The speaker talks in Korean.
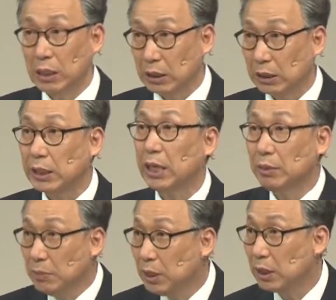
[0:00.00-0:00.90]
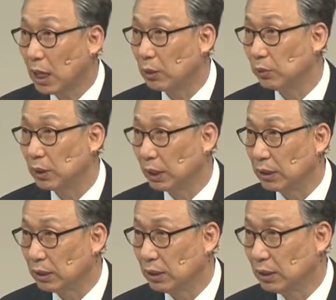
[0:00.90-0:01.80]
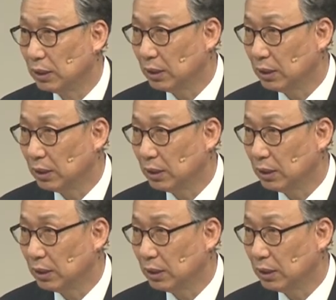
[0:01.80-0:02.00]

그 생명을 가꾼다는 거.